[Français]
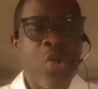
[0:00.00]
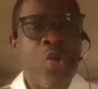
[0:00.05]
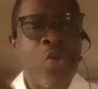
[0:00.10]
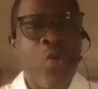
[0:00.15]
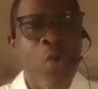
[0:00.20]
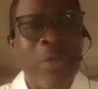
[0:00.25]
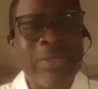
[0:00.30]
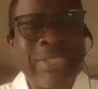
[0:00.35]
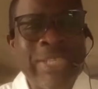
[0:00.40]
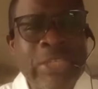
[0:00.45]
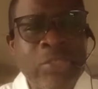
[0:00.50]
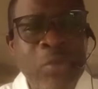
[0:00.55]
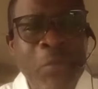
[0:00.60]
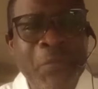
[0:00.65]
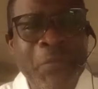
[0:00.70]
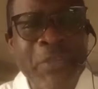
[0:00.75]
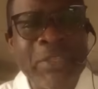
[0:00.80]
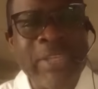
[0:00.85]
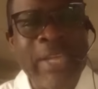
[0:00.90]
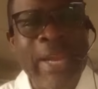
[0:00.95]
quand ces
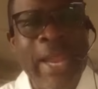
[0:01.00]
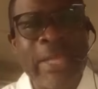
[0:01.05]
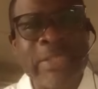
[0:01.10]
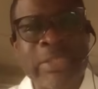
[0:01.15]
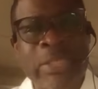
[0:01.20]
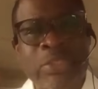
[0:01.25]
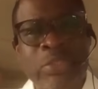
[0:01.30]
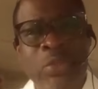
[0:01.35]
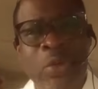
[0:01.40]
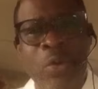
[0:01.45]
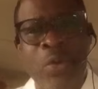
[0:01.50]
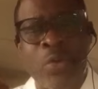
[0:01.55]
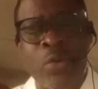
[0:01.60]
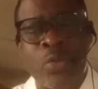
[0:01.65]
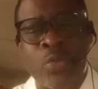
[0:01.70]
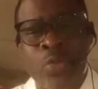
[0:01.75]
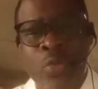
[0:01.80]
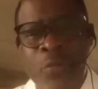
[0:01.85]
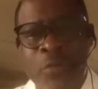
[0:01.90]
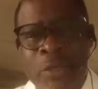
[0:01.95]
officiers-là se sont
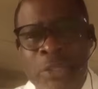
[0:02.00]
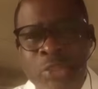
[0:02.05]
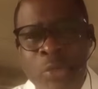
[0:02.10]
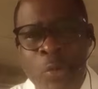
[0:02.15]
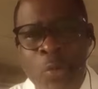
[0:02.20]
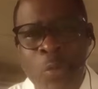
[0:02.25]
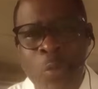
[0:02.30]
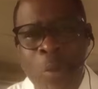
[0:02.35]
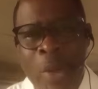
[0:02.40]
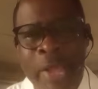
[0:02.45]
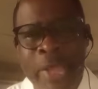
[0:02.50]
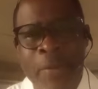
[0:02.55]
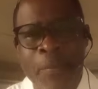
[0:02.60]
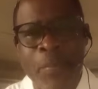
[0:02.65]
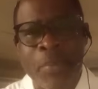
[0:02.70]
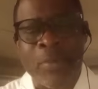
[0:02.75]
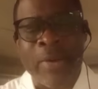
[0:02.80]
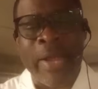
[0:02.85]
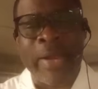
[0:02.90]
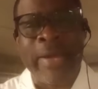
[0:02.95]
retrouvés chez le Kouaï
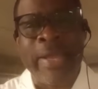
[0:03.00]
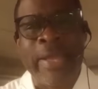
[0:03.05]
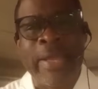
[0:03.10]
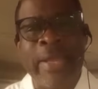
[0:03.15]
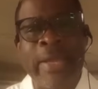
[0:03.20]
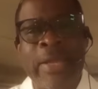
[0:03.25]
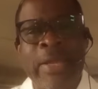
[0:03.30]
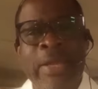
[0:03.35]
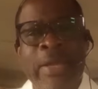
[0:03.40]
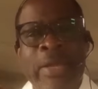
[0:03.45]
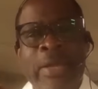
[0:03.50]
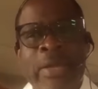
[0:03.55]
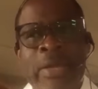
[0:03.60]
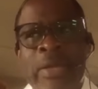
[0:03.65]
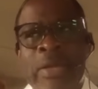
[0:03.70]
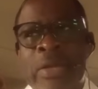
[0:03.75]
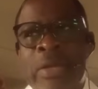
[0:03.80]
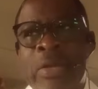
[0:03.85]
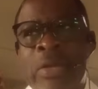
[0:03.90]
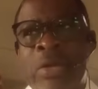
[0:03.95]
pour aller
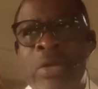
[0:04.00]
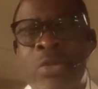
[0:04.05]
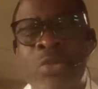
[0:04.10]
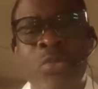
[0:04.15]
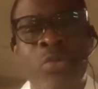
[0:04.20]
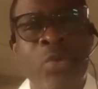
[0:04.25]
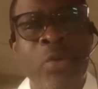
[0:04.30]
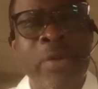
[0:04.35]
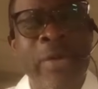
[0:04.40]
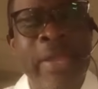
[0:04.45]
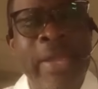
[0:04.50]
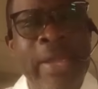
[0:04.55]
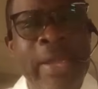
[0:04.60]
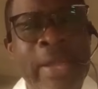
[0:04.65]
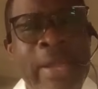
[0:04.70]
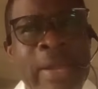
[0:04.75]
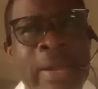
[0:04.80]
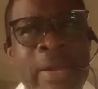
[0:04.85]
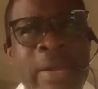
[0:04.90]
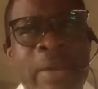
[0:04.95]
euh,
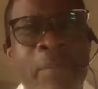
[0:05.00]
donner,